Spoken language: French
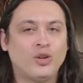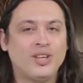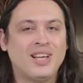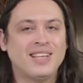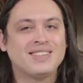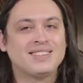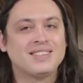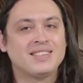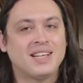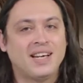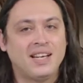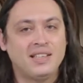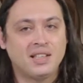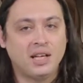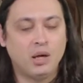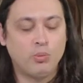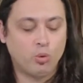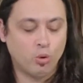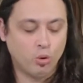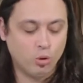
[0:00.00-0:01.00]
y en a très
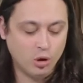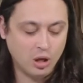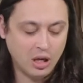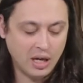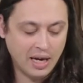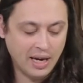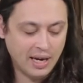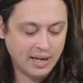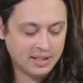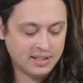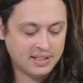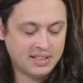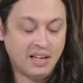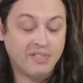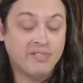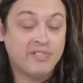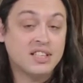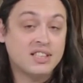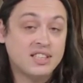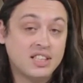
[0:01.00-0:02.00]
très peu. Ça
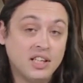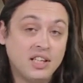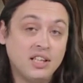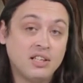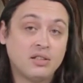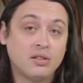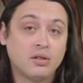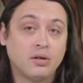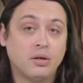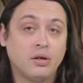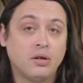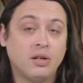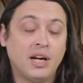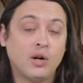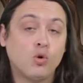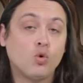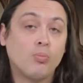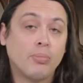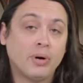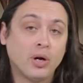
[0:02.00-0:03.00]
facilite euh, la
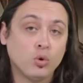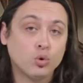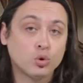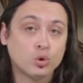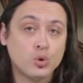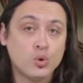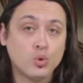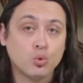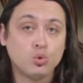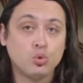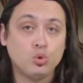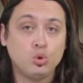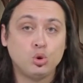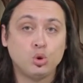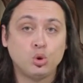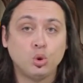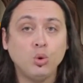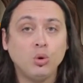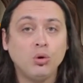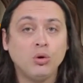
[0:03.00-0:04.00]
compréhension du
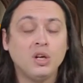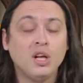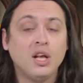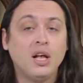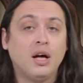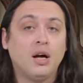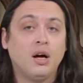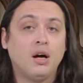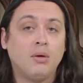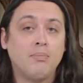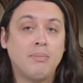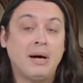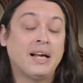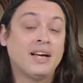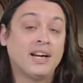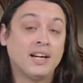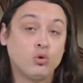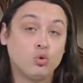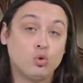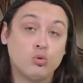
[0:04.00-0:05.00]
jeu. Euh,
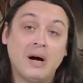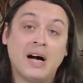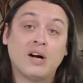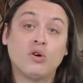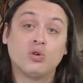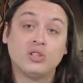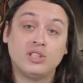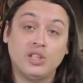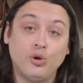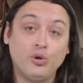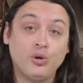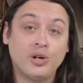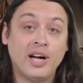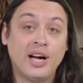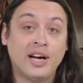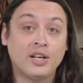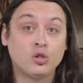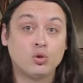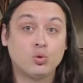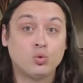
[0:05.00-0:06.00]
malgré tout, bah, quand il y a une
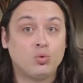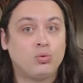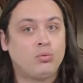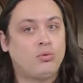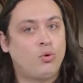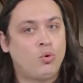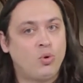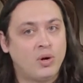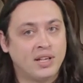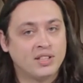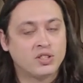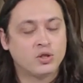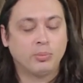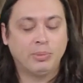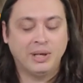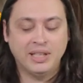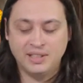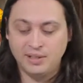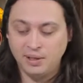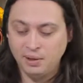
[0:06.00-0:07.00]
réaction, on la sent
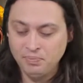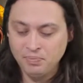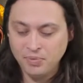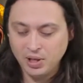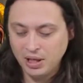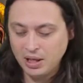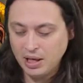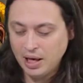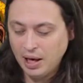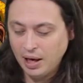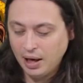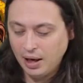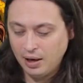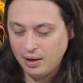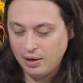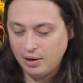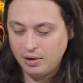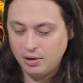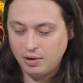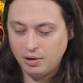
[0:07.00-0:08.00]
passer.
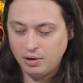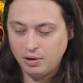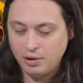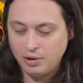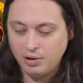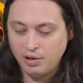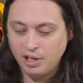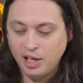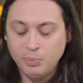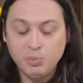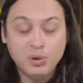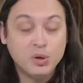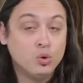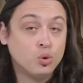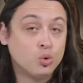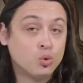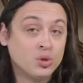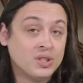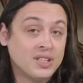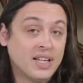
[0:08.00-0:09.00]
Euh, et puis
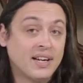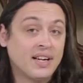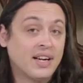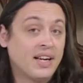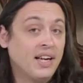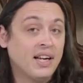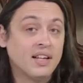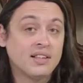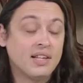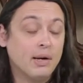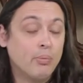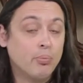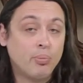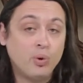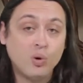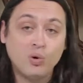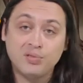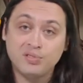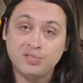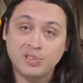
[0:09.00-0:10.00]
du coup, ça crée un
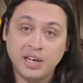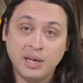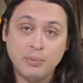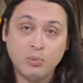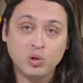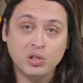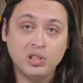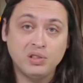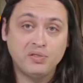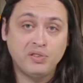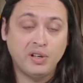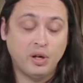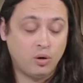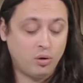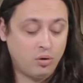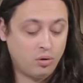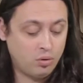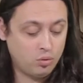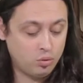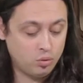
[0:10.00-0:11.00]
tempo vraiment
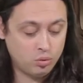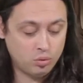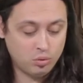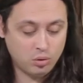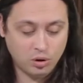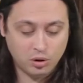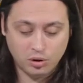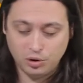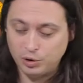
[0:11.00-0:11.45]
différent ou